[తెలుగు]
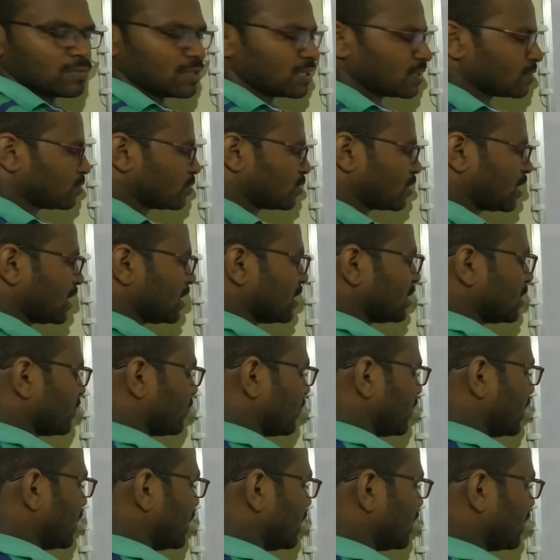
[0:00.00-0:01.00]
మనకు కరెంట్
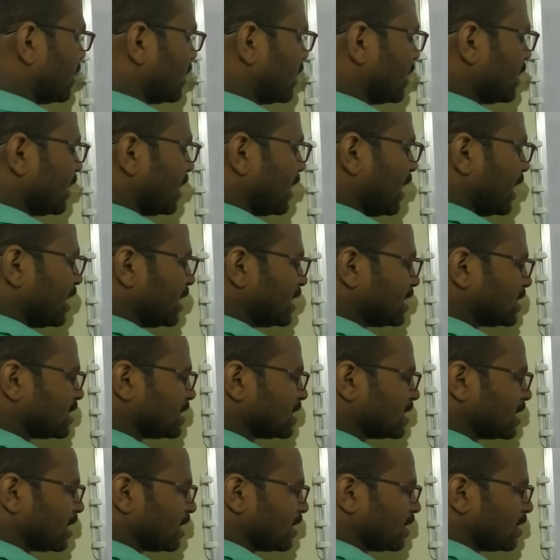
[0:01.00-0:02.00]
అఫైర్ ఏంటంటే
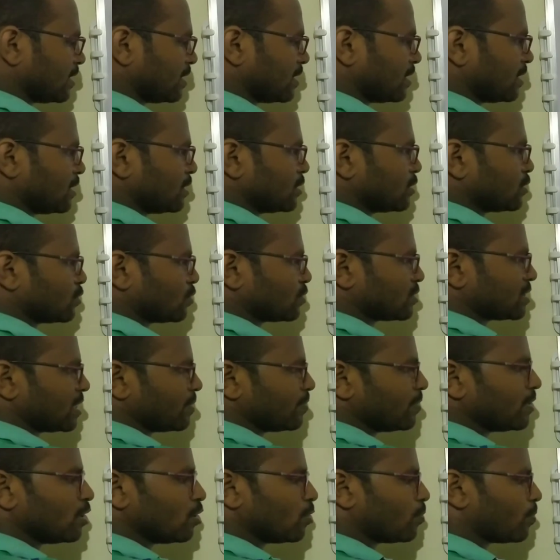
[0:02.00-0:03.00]
ఎన్ఎస్డిఎల్ సో
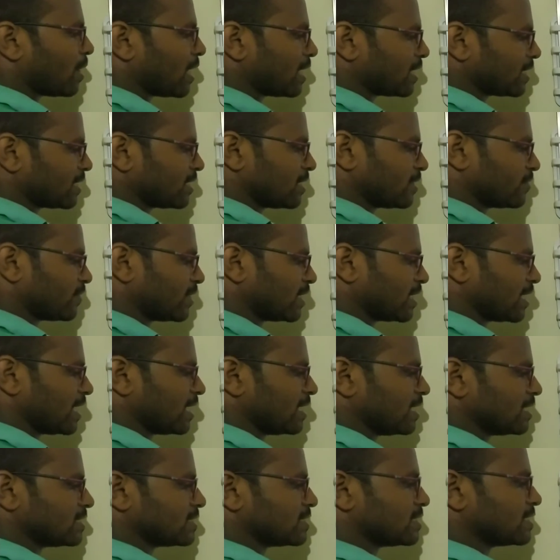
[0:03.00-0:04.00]
సెబీలో పార్ట్ అయినటువంటి
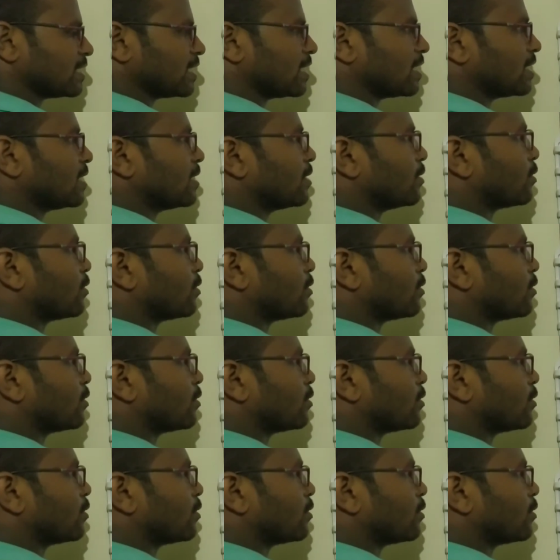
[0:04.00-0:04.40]
ఎన్ఎస్డిఎల్